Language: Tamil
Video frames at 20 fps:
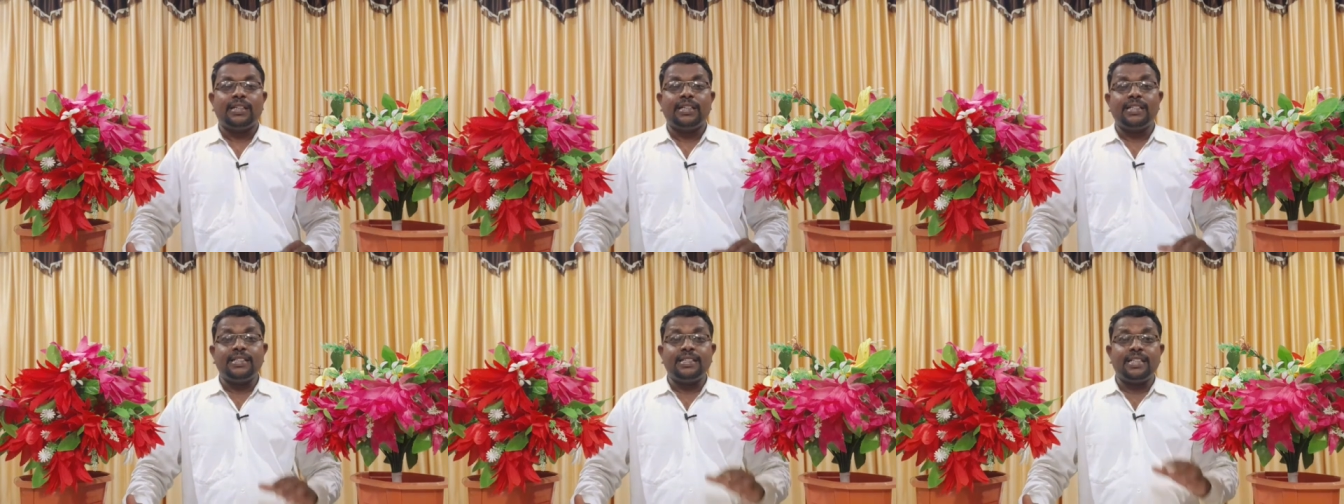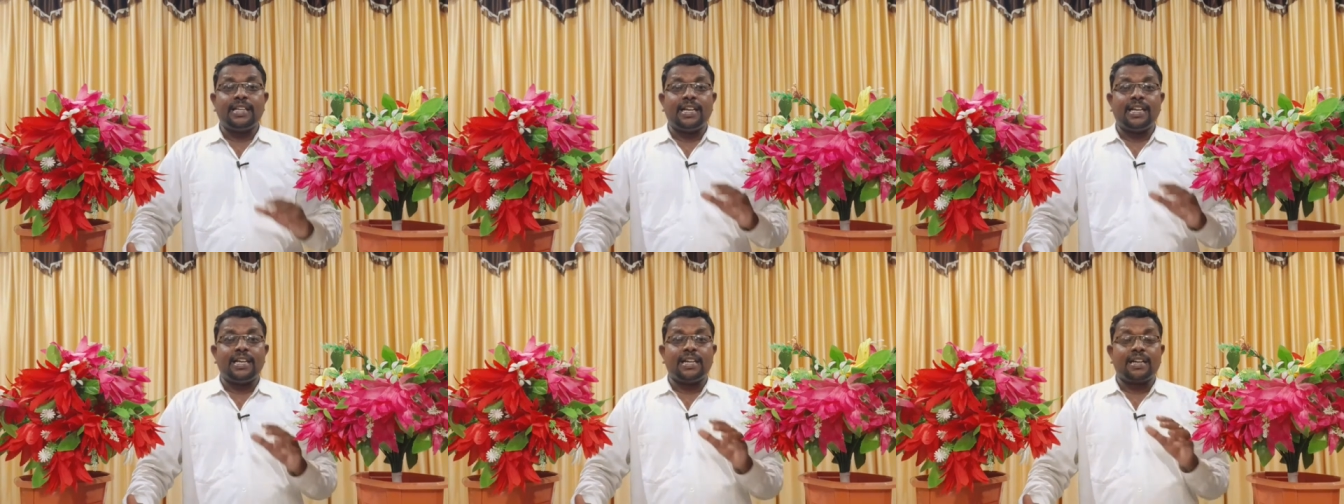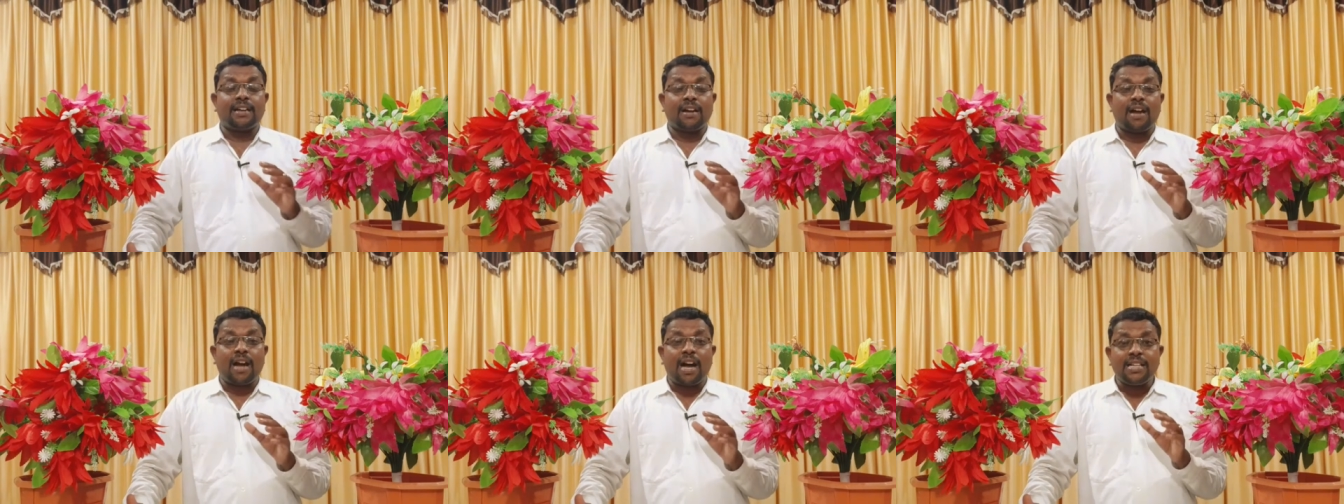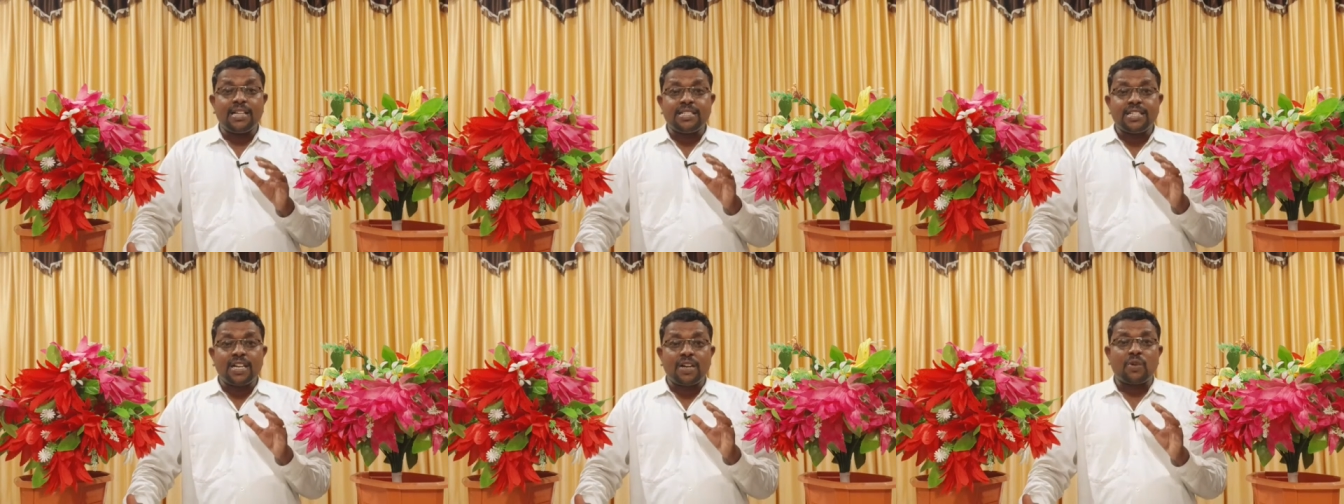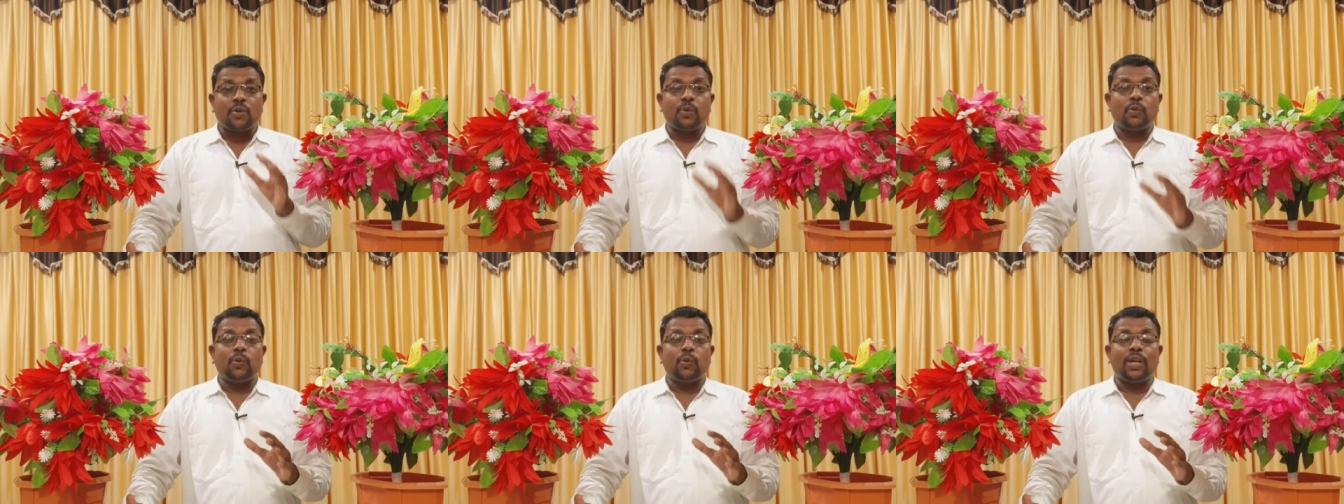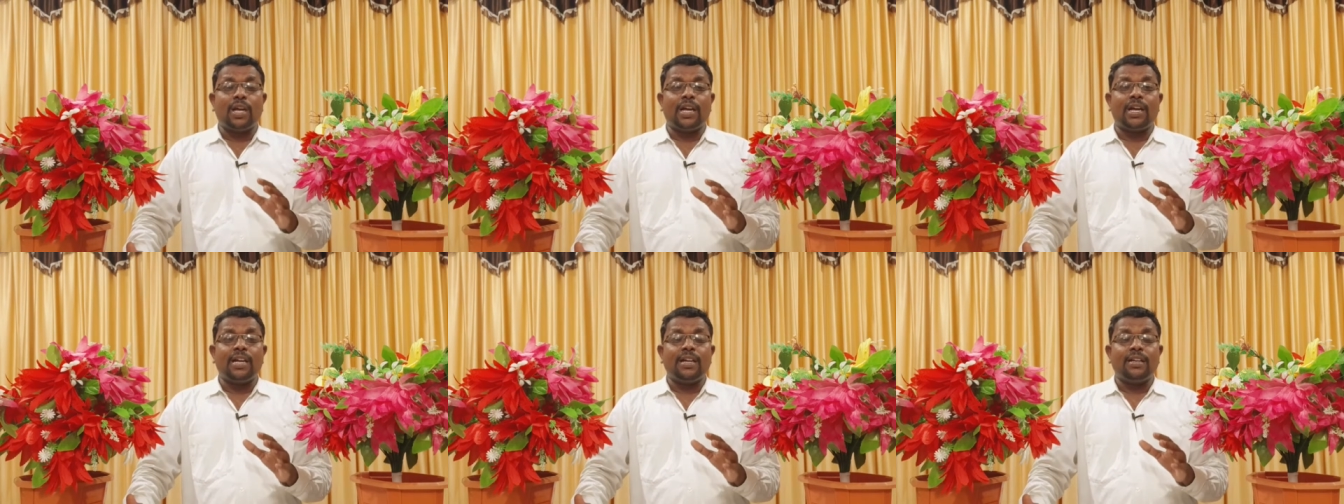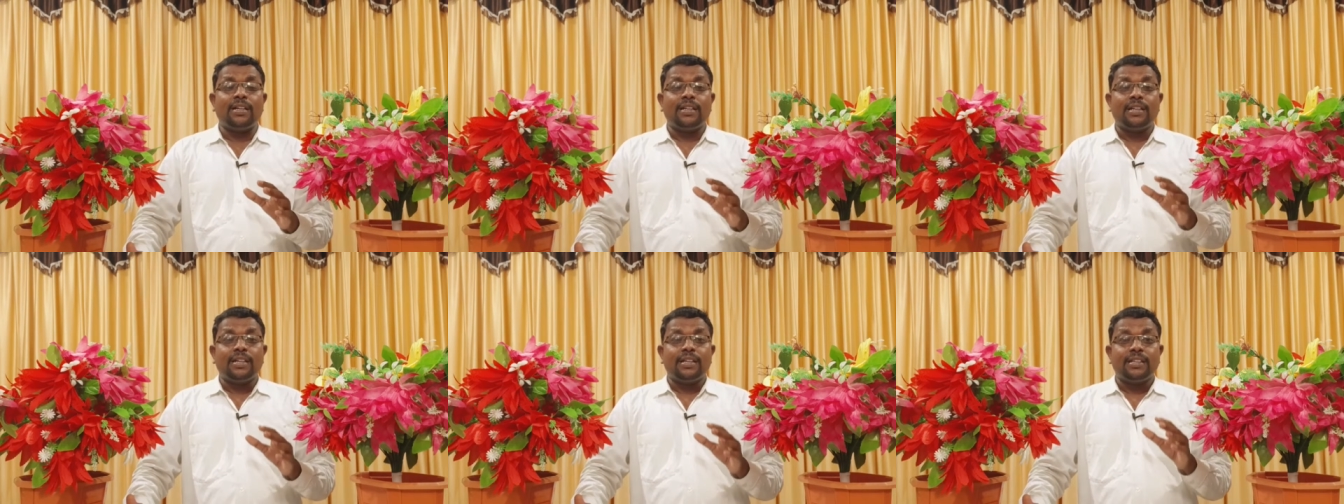இந்த ராஜா கூட
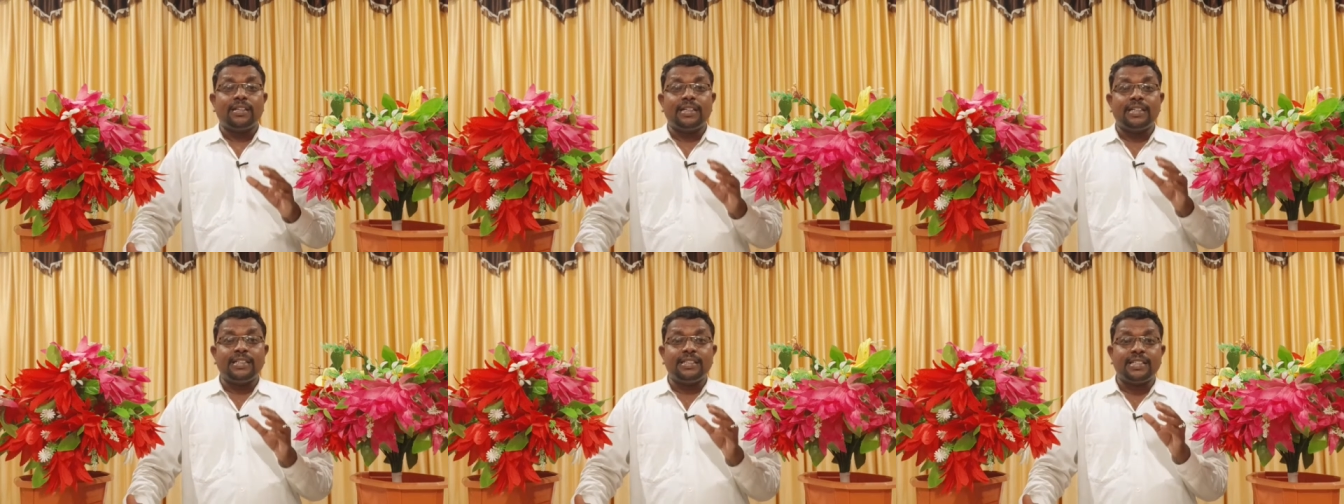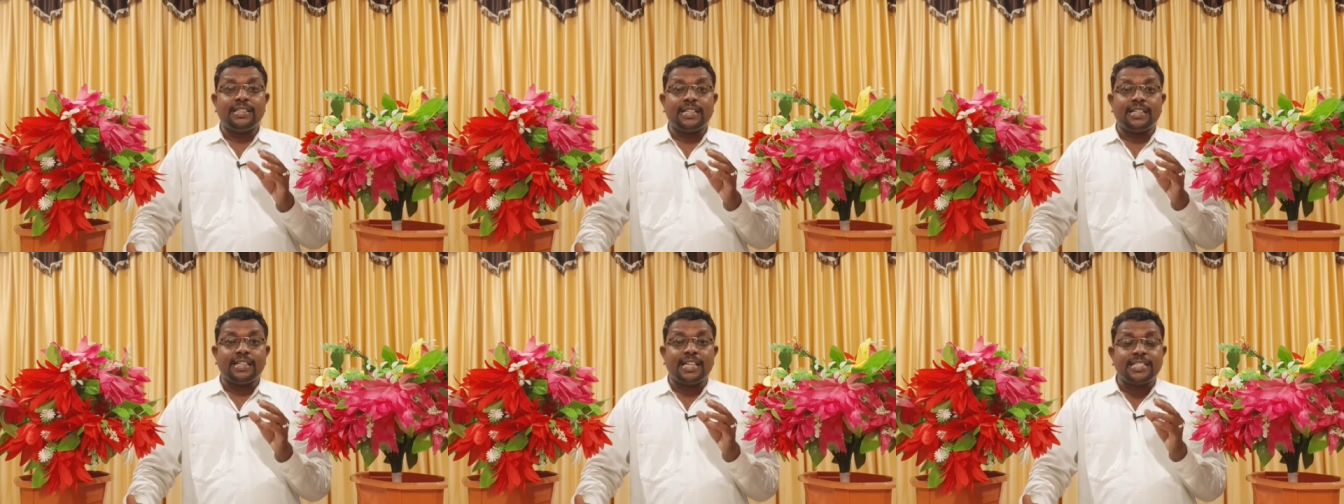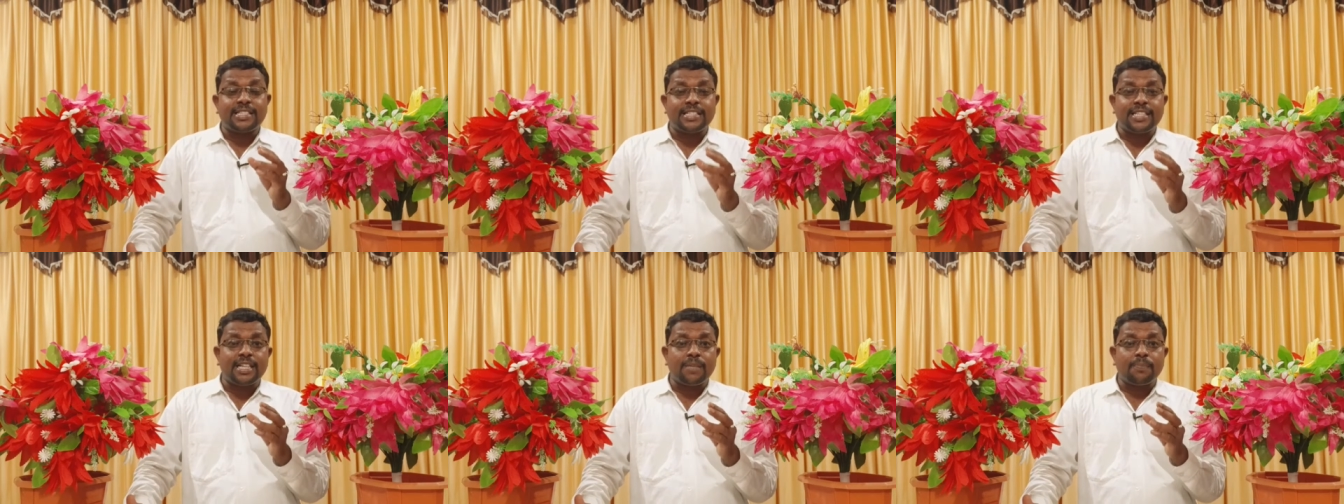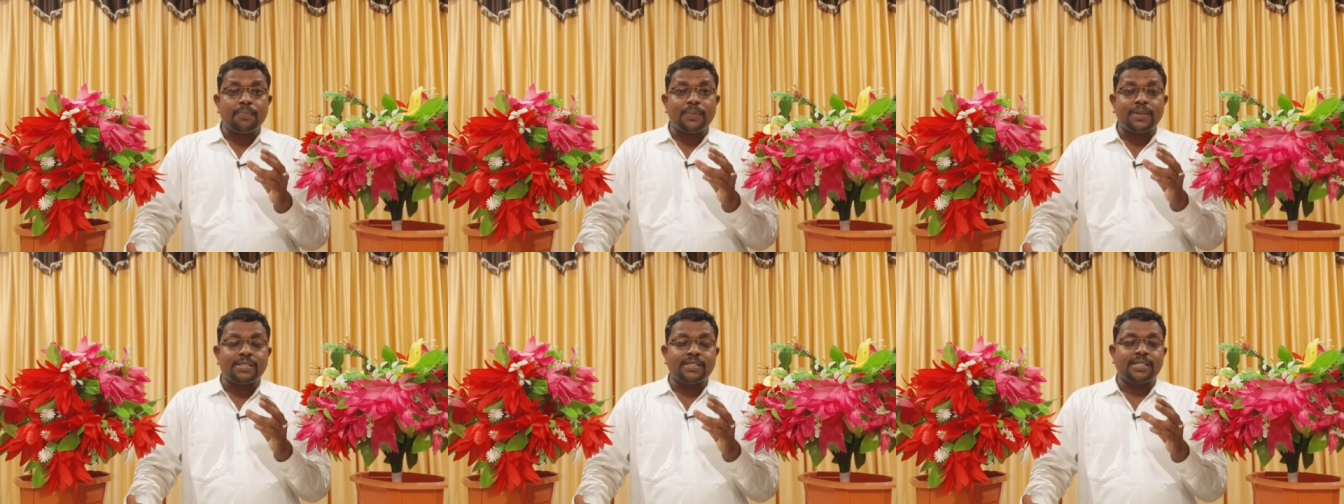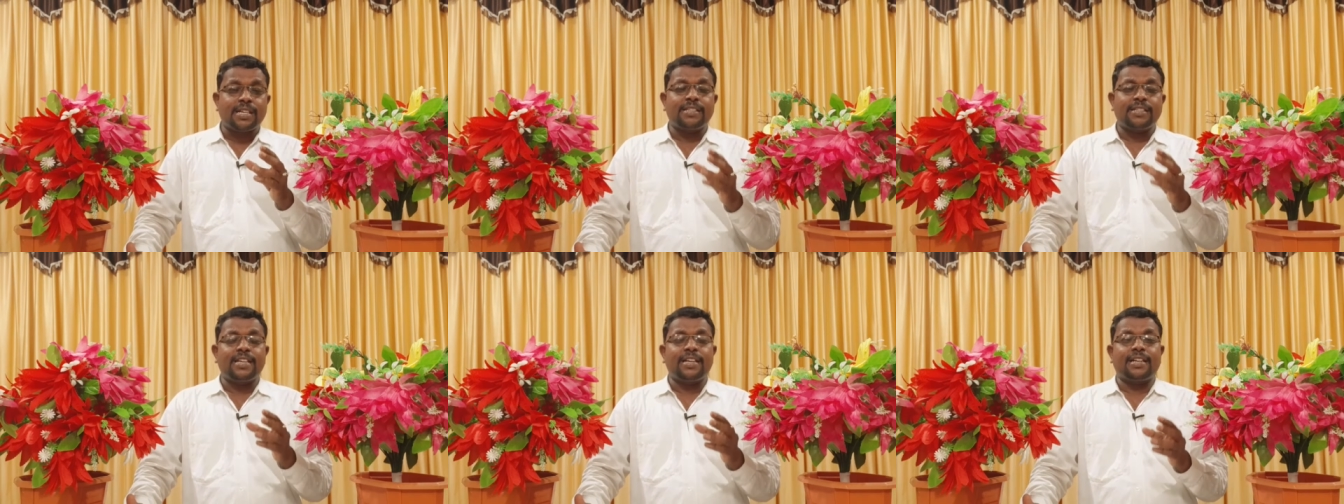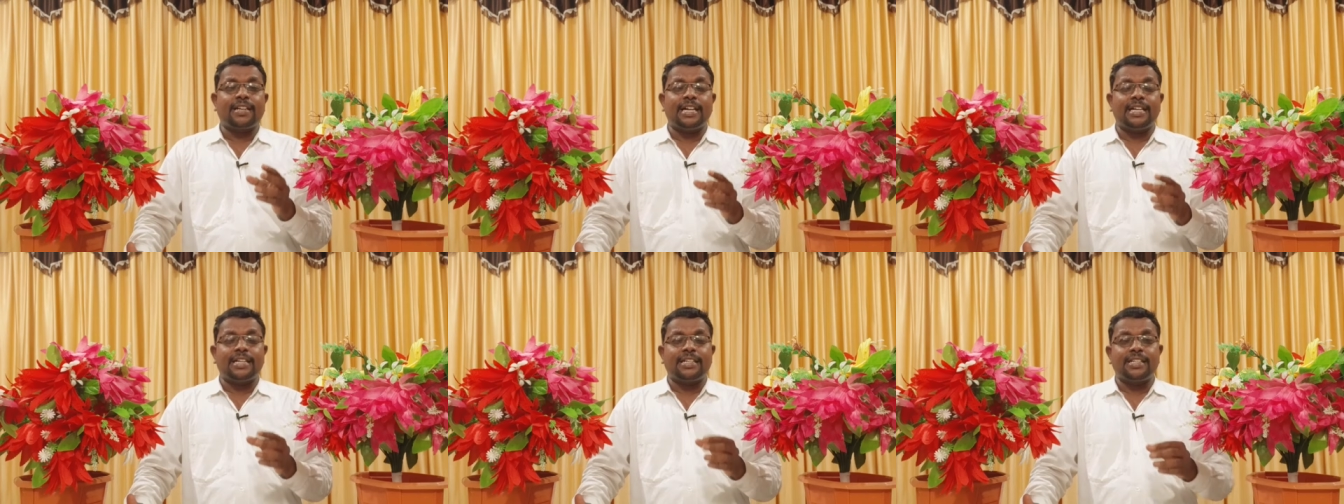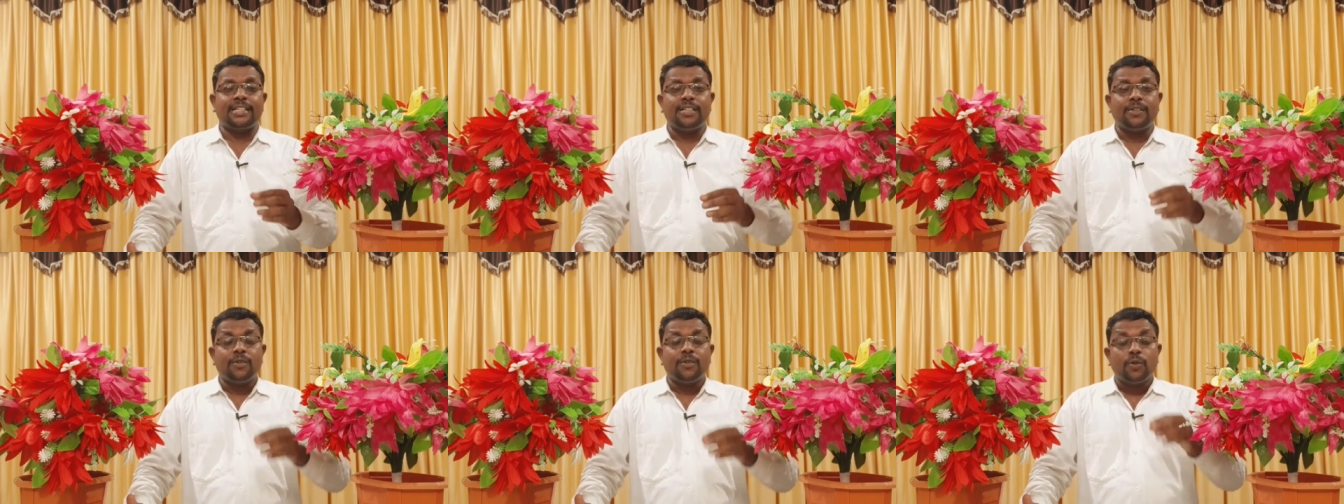இந்த எச்சரிப்பின் செய்தியை
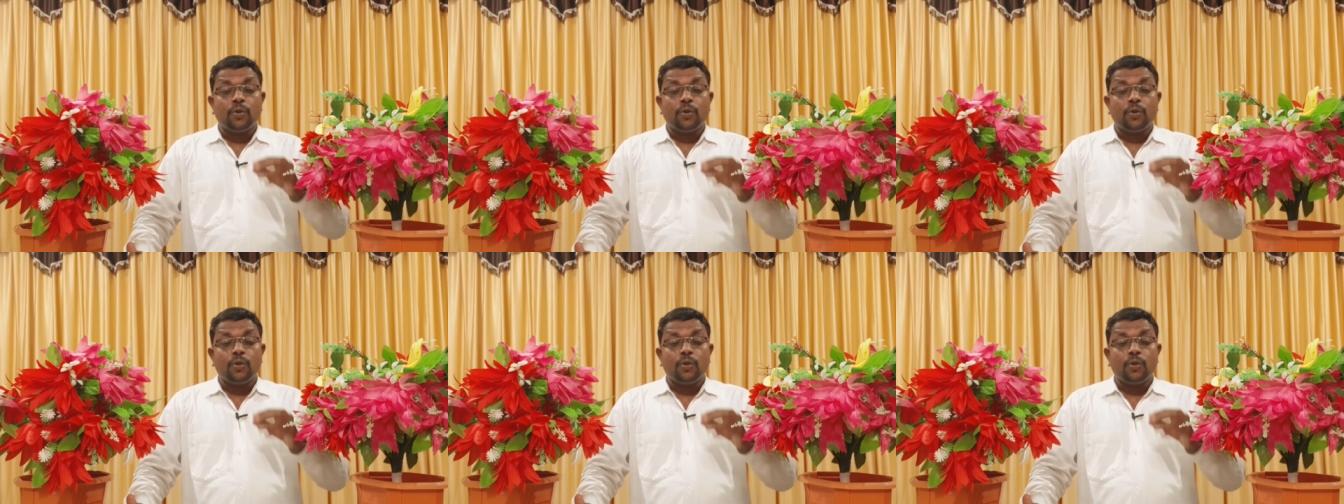கேட்டு